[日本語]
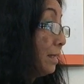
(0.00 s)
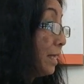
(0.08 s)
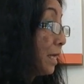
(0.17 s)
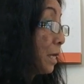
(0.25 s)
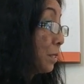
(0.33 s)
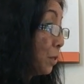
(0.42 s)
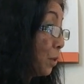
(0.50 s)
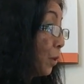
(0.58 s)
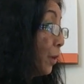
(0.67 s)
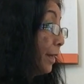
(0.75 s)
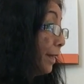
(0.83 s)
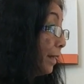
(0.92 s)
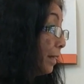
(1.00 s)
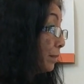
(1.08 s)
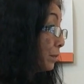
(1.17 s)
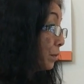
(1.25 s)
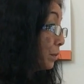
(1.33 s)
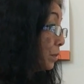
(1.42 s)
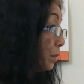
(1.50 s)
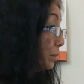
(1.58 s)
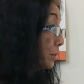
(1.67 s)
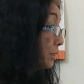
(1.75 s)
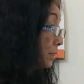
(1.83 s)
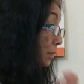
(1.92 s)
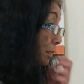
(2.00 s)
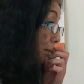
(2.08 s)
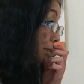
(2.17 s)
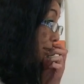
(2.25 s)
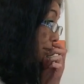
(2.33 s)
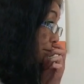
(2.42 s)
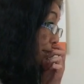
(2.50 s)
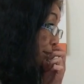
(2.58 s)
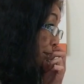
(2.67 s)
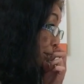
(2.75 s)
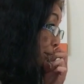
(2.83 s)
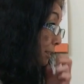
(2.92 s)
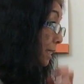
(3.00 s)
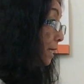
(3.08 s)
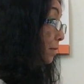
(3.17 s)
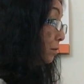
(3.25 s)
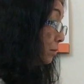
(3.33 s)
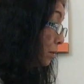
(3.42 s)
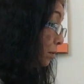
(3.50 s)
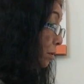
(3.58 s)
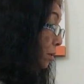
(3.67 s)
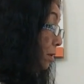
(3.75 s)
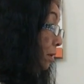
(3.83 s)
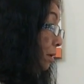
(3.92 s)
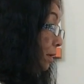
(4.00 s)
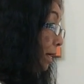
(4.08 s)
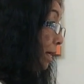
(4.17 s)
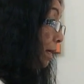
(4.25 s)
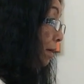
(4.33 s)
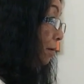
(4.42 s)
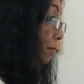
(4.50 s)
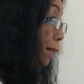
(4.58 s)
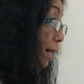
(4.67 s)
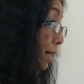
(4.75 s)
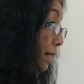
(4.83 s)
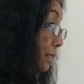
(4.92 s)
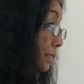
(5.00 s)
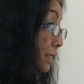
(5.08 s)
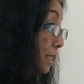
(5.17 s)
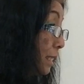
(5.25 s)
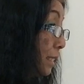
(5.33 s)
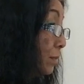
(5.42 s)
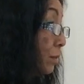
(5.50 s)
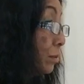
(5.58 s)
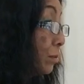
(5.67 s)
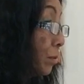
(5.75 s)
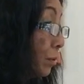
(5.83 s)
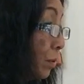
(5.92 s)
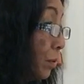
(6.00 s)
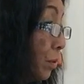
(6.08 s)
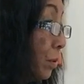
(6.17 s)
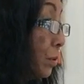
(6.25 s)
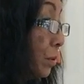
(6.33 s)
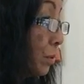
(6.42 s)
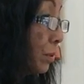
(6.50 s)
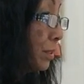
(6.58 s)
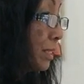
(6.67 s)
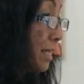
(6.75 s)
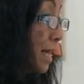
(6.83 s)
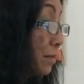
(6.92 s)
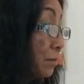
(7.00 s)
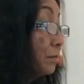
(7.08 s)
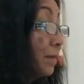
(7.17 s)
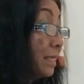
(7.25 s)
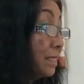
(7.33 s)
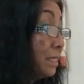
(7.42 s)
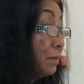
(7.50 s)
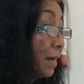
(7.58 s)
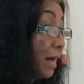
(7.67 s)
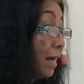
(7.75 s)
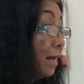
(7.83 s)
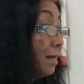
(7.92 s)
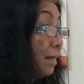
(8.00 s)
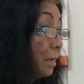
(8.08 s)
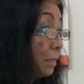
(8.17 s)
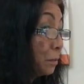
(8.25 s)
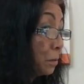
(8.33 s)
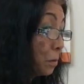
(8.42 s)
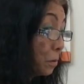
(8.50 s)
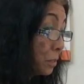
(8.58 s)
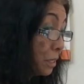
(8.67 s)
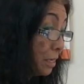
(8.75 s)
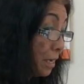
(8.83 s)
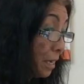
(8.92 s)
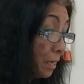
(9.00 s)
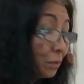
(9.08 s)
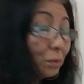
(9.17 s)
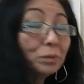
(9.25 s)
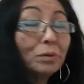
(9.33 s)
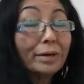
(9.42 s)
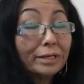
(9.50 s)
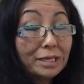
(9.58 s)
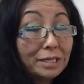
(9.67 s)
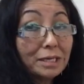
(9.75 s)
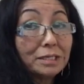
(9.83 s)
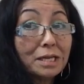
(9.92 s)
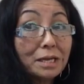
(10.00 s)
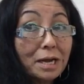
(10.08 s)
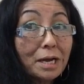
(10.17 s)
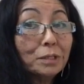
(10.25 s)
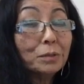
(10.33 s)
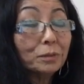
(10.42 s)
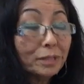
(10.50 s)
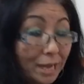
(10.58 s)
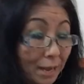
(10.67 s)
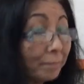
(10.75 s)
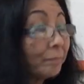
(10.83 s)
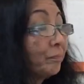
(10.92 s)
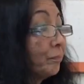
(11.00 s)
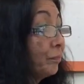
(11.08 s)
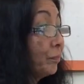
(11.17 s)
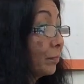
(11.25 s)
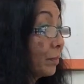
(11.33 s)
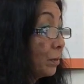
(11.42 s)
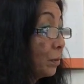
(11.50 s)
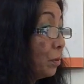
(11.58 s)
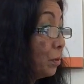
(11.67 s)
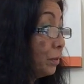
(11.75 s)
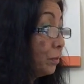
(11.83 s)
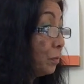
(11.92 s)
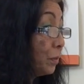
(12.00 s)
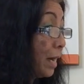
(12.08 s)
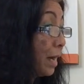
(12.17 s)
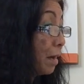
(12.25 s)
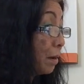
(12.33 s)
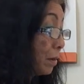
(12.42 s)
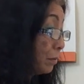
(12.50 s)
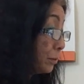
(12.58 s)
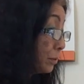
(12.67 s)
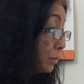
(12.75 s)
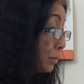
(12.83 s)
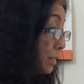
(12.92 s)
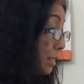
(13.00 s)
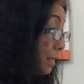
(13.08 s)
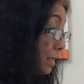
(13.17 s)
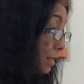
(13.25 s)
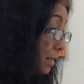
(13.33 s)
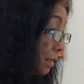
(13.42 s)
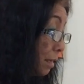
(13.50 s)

だけど、えっと、4小節目と最後の、えー、ファーシーのところ5度のになるファシーは、えっと、ここに例の音が出てきてないので、うん、ここは普通に